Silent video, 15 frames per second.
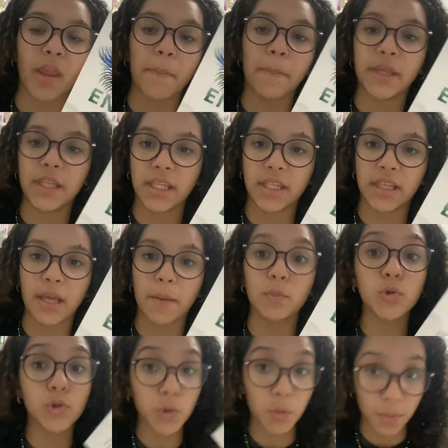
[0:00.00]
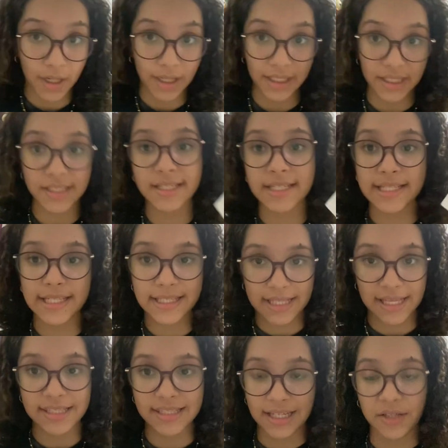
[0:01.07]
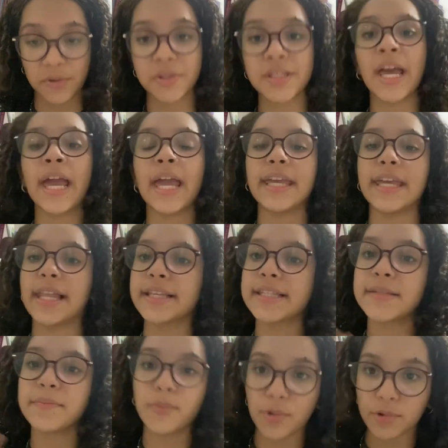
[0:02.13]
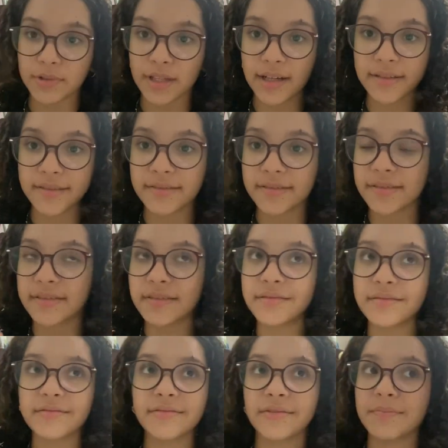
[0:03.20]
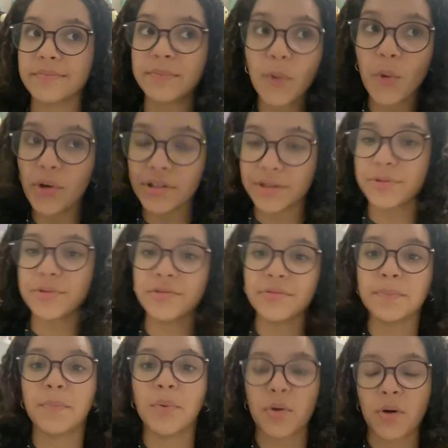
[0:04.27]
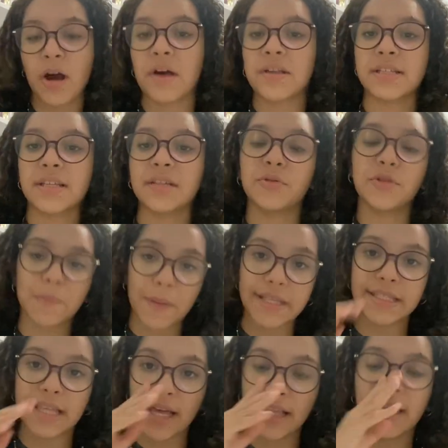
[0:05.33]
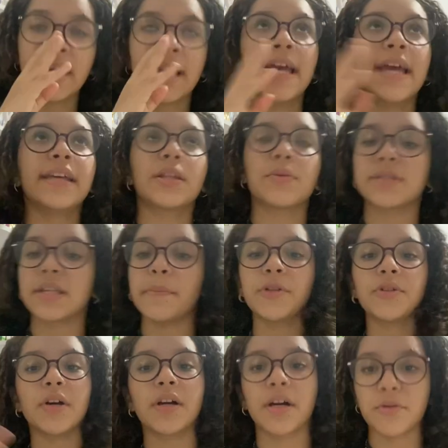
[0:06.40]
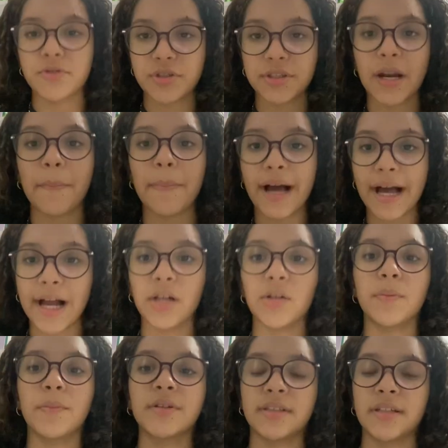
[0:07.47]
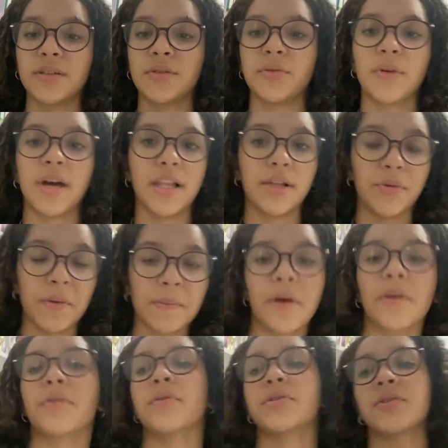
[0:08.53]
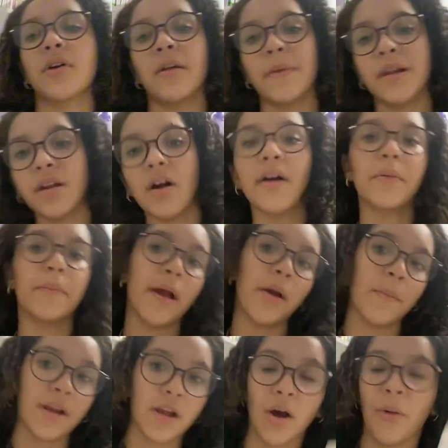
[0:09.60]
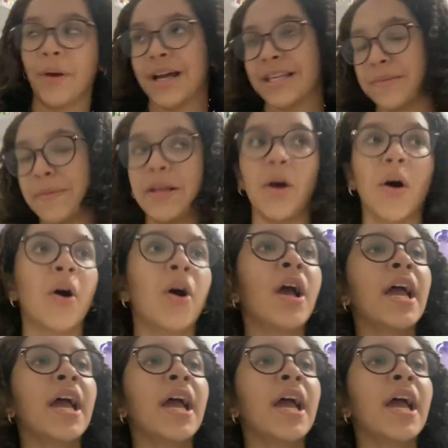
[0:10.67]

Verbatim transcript: menina muçulmana de 16 anos e ela se muda muito por causa dos pais dela, que estão sempre trocando de trabalho, botando ela e o irmão em uma escola melhor, em um bairro melhor, uma casa melhor.